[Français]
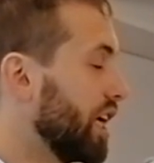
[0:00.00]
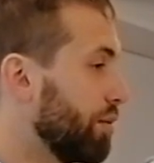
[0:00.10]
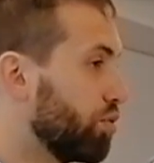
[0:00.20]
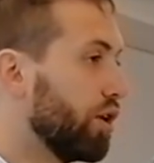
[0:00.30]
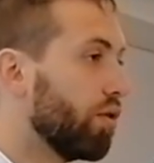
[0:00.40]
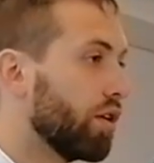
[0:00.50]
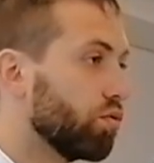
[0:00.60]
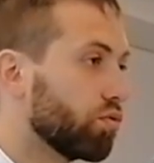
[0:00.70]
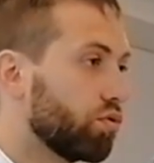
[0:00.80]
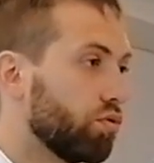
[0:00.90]
Et puis il lui
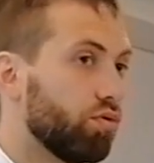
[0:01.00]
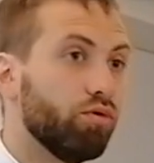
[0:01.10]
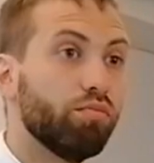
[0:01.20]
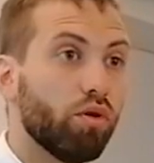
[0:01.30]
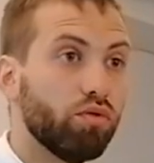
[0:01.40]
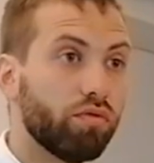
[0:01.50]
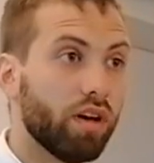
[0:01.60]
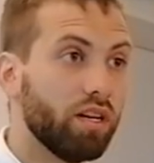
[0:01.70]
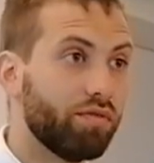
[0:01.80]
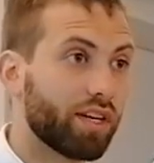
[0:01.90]
annonce une bonne
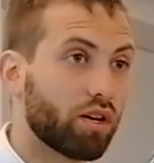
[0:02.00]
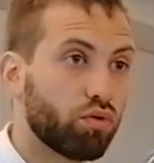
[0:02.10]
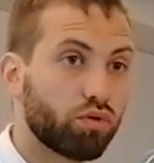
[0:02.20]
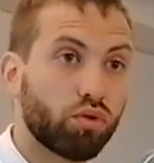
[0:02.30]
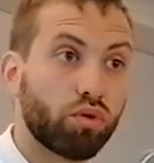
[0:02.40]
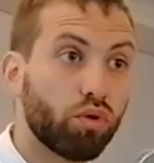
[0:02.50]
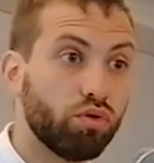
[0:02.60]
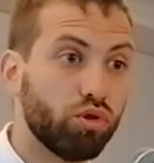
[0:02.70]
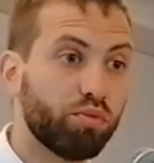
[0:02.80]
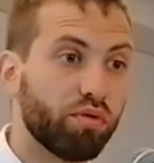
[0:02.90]
nouvelle, il fait quelque chose que, que
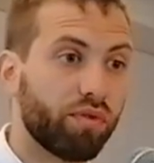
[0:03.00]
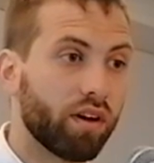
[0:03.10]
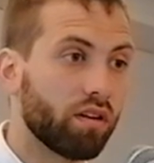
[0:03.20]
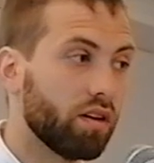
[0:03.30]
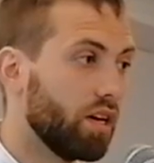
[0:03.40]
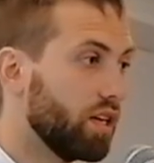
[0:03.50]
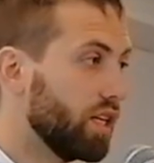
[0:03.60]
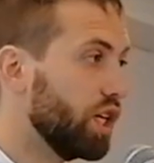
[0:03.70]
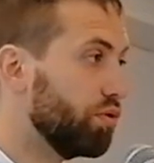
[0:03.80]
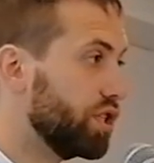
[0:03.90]
Dieu peut faire.
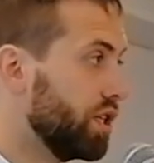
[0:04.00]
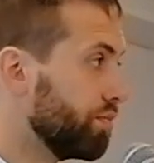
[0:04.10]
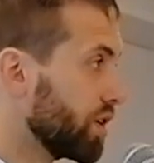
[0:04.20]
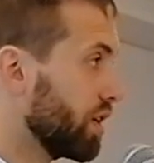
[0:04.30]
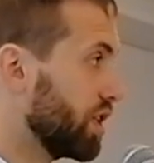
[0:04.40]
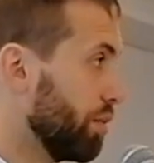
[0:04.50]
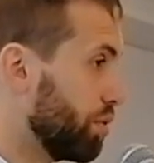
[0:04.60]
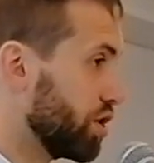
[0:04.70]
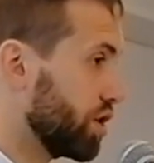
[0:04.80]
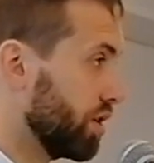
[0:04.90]
Il lui dit Tes
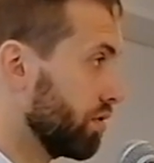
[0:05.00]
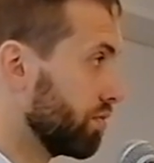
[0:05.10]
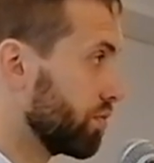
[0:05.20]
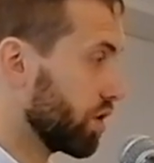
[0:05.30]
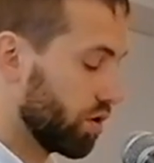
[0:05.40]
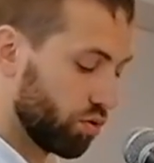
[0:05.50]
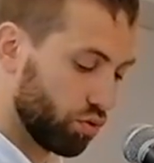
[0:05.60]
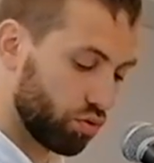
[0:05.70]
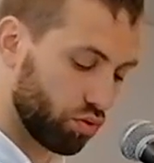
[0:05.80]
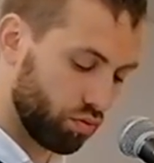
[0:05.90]
péchés
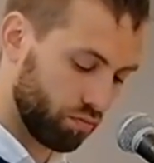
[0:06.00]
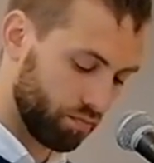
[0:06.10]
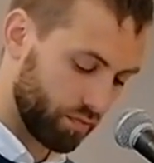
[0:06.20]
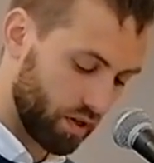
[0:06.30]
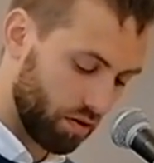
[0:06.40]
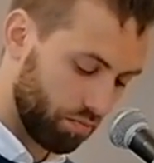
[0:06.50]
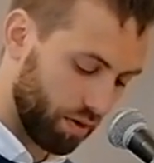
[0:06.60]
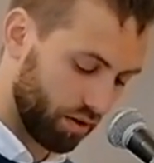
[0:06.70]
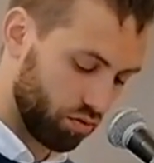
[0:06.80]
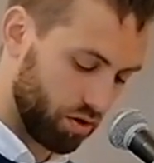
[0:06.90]
te sont
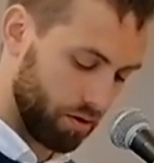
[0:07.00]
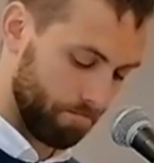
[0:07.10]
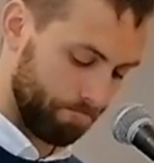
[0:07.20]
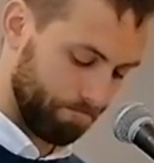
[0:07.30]
pardonnés.